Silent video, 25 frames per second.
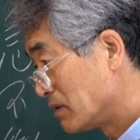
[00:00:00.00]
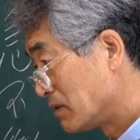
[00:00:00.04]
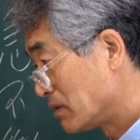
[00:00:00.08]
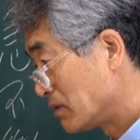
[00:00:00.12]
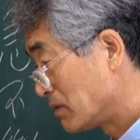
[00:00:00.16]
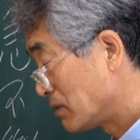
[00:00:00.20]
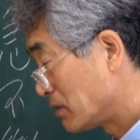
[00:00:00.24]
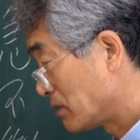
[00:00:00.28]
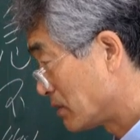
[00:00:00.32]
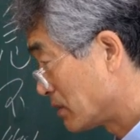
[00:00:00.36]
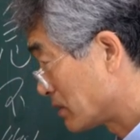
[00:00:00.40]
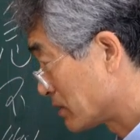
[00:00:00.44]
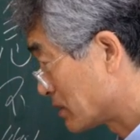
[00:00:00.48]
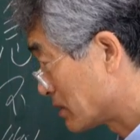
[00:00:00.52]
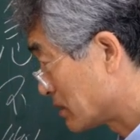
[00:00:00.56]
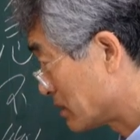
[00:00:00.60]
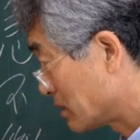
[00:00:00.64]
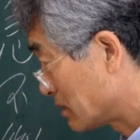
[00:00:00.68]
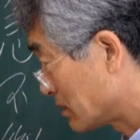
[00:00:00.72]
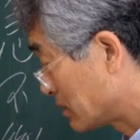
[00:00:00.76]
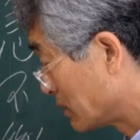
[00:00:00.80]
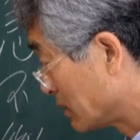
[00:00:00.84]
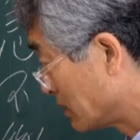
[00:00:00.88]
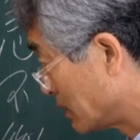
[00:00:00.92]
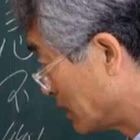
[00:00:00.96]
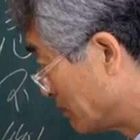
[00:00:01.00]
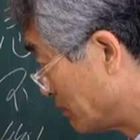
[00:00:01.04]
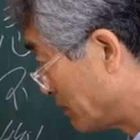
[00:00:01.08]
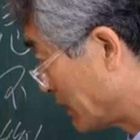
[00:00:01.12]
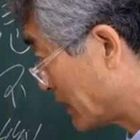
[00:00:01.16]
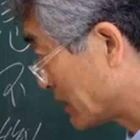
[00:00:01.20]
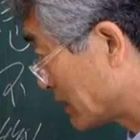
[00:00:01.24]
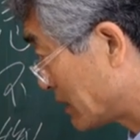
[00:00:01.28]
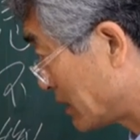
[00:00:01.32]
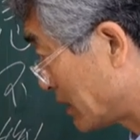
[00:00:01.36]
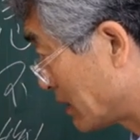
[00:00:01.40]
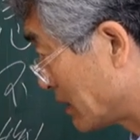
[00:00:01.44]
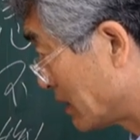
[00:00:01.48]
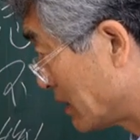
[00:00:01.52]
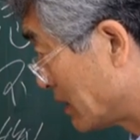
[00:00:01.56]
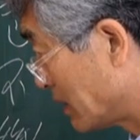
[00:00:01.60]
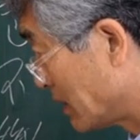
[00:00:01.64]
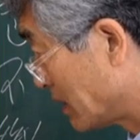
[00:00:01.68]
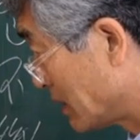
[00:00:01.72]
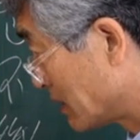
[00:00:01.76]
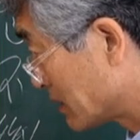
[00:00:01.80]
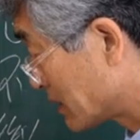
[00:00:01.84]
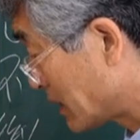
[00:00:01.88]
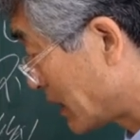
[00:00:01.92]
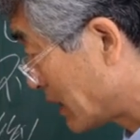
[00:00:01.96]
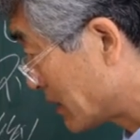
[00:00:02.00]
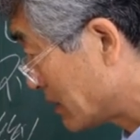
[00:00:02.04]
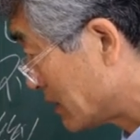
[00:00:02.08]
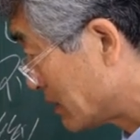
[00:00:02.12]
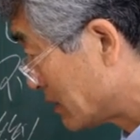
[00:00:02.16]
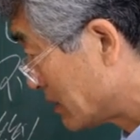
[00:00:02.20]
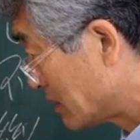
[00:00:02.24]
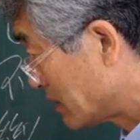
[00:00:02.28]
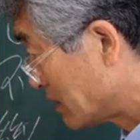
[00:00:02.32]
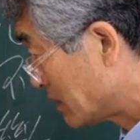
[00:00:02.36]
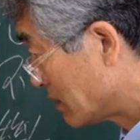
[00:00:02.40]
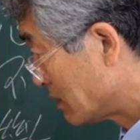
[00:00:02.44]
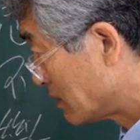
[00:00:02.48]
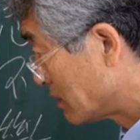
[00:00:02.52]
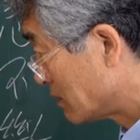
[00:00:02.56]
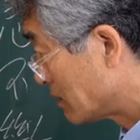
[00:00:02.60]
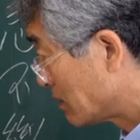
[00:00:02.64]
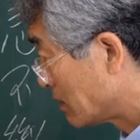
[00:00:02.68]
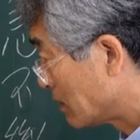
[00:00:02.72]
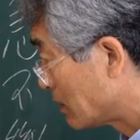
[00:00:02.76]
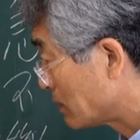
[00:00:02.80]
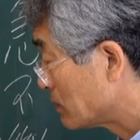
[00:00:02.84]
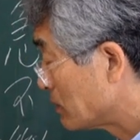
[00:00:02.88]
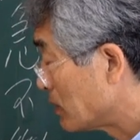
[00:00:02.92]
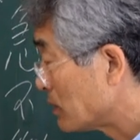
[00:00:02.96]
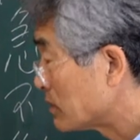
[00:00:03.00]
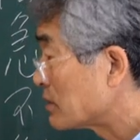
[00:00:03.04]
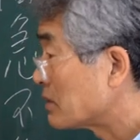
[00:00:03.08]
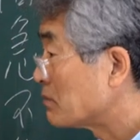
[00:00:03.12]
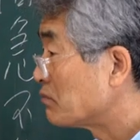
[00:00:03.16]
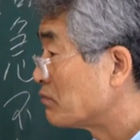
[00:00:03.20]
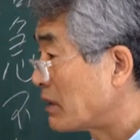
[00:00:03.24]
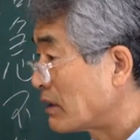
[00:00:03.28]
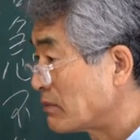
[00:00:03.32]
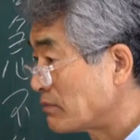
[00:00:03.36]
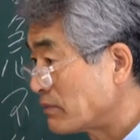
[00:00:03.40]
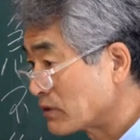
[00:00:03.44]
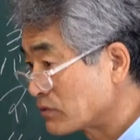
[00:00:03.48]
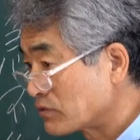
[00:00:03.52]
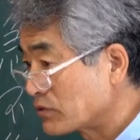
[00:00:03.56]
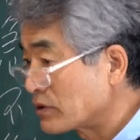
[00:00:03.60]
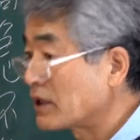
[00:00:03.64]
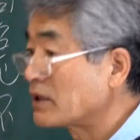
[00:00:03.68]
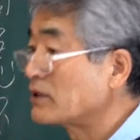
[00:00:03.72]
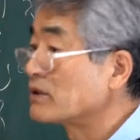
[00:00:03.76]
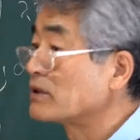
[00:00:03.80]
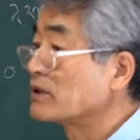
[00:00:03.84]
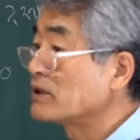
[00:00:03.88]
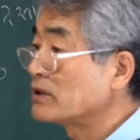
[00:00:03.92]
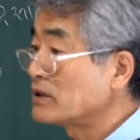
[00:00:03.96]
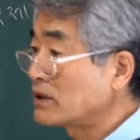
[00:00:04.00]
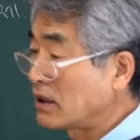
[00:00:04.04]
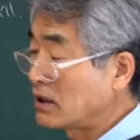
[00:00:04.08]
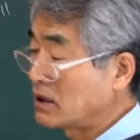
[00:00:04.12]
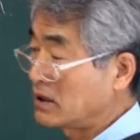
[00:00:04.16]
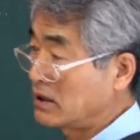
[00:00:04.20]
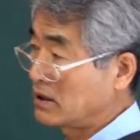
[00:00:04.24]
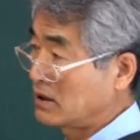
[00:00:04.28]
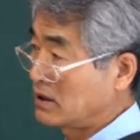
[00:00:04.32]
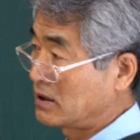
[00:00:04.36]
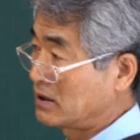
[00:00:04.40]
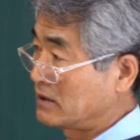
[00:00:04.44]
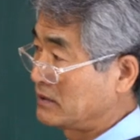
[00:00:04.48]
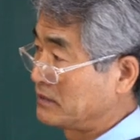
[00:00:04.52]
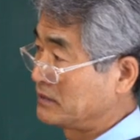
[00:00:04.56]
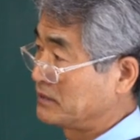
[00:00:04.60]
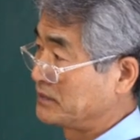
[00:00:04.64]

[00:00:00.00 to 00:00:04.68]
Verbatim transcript: 어, 저거 엄마한테 살을 한 여섯 말만 주라 했습니다.